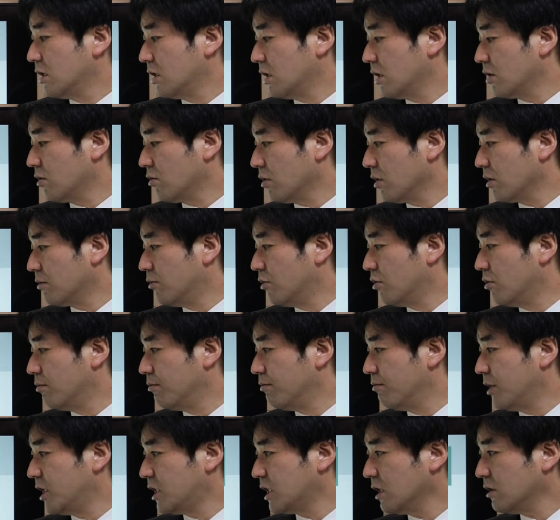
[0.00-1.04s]
えー、これはもう
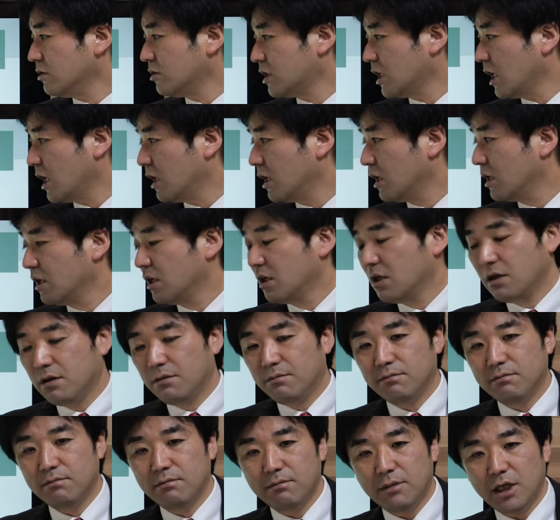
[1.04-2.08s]
めちゃくちゃ
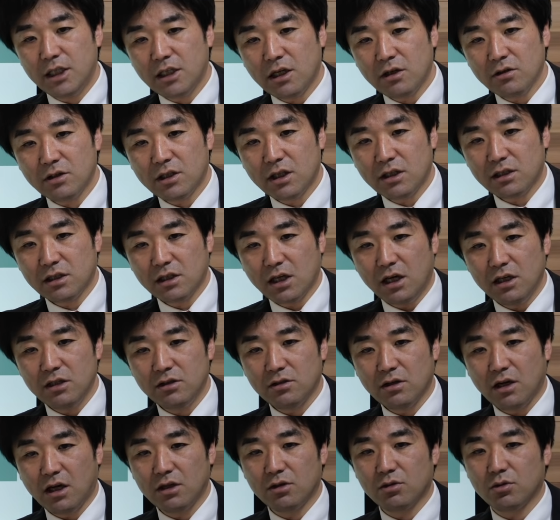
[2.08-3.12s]
めちゃくちゃ使い
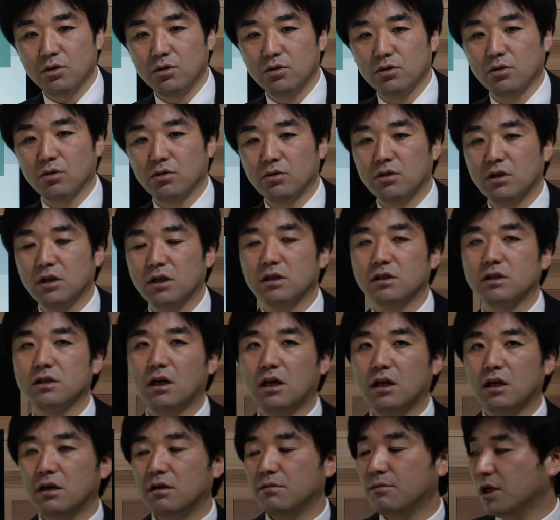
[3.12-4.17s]
づらいということでです
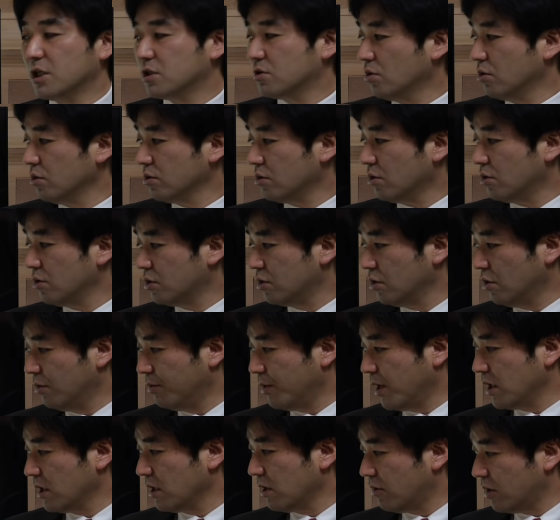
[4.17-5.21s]
ね、まあ相当評
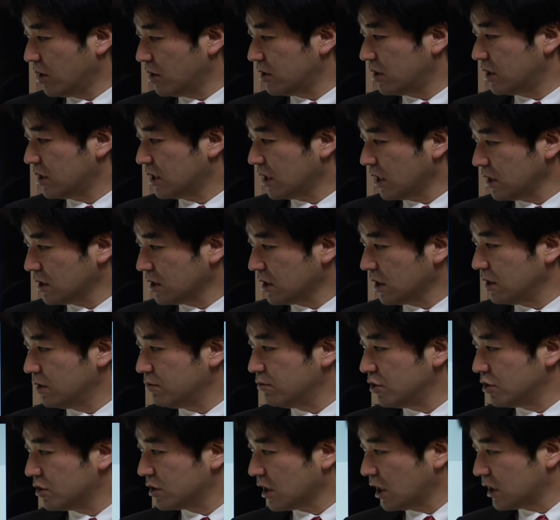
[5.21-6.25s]
判が悪い、確か
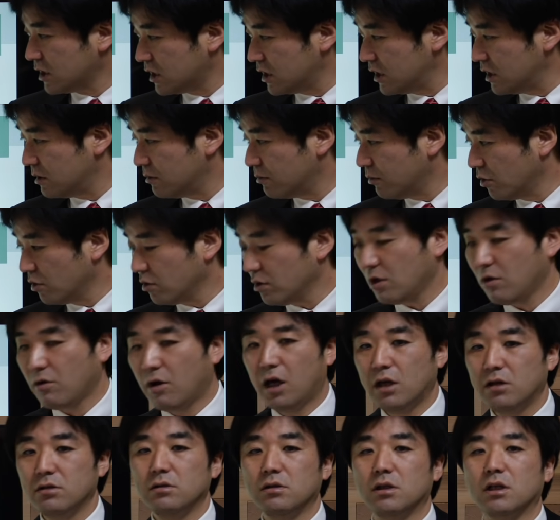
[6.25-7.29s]
に難しいもので
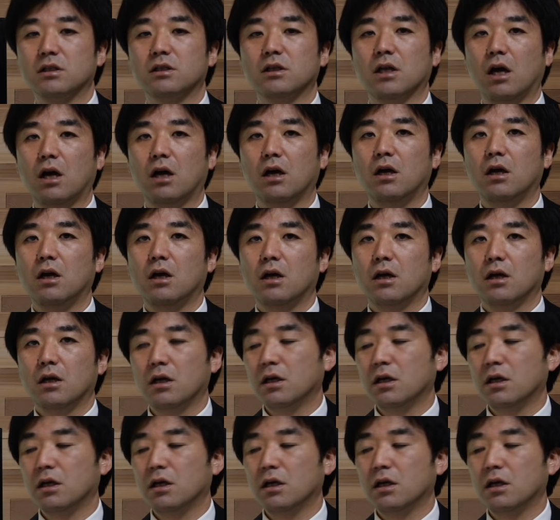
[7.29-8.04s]
はあるんですが、